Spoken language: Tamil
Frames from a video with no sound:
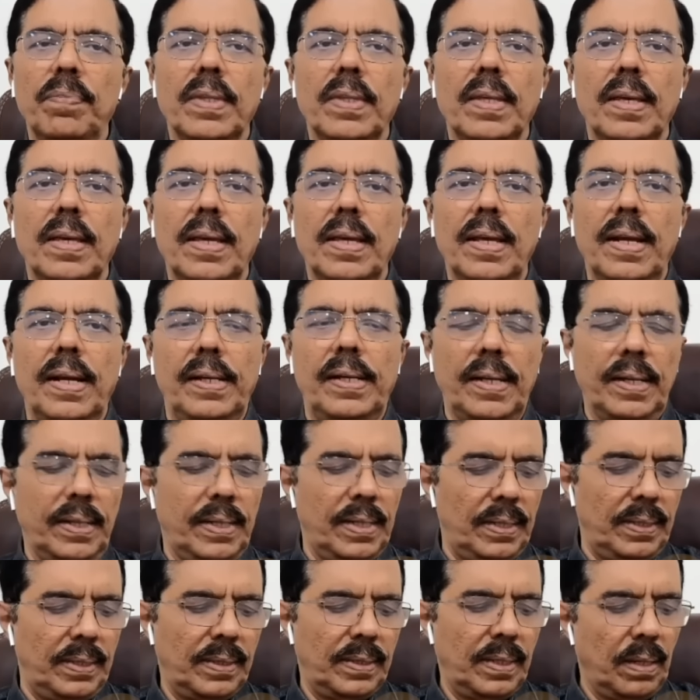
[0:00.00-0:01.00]
இடங்கள்
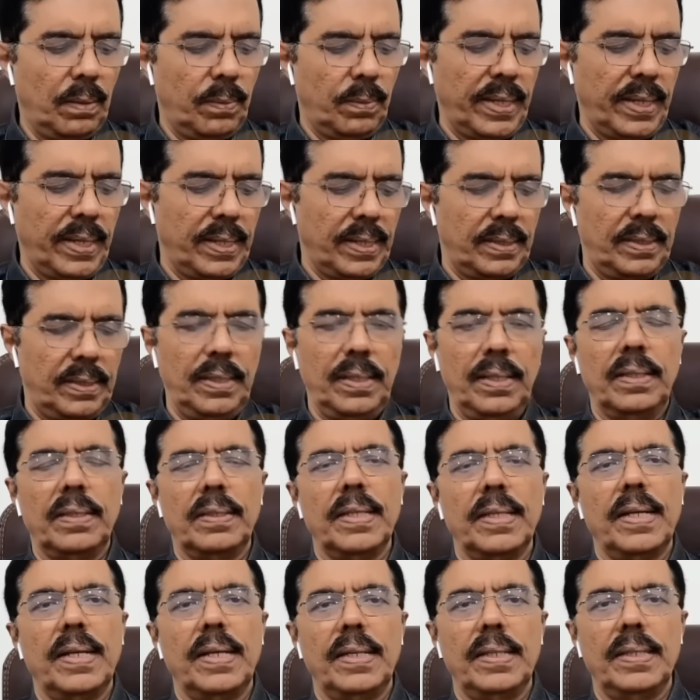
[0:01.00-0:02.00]
அப்படிங்கிறது
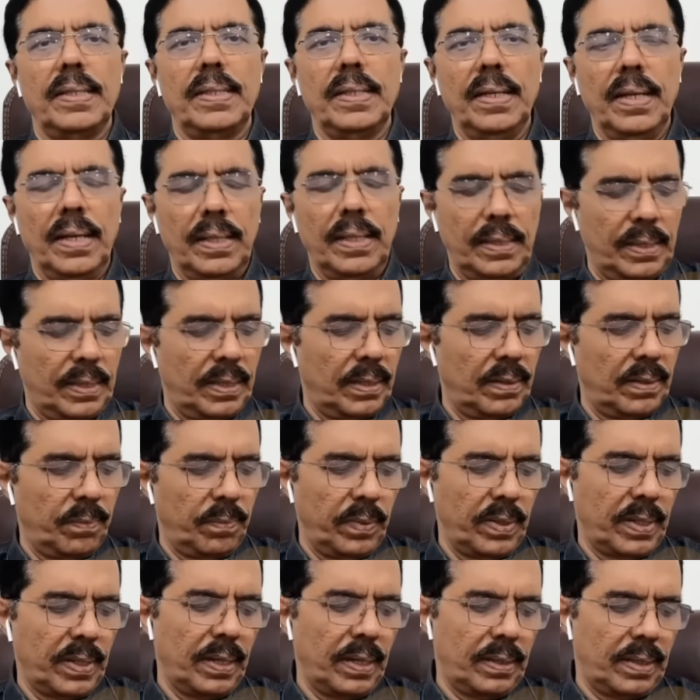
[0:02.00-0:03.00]
தெரியுது அந்த
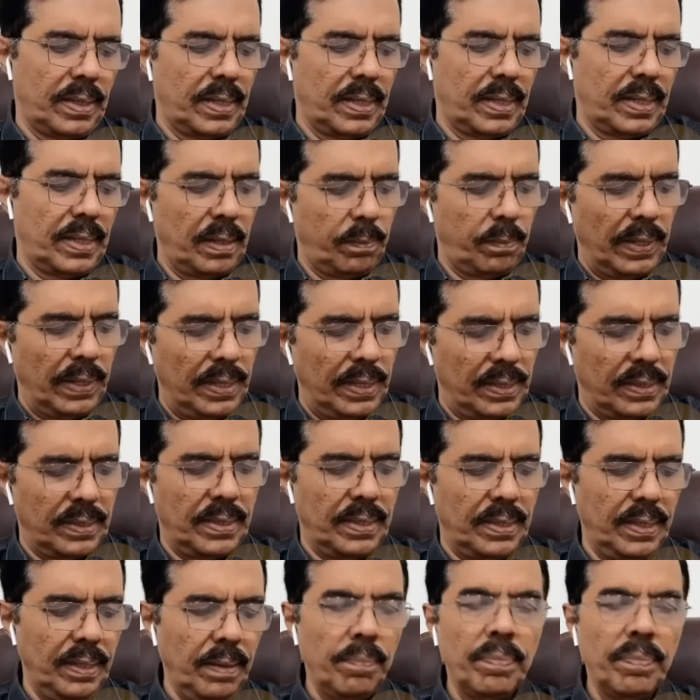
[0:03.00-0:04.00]
கருத்து கணிப்புல இருந்து தேசிய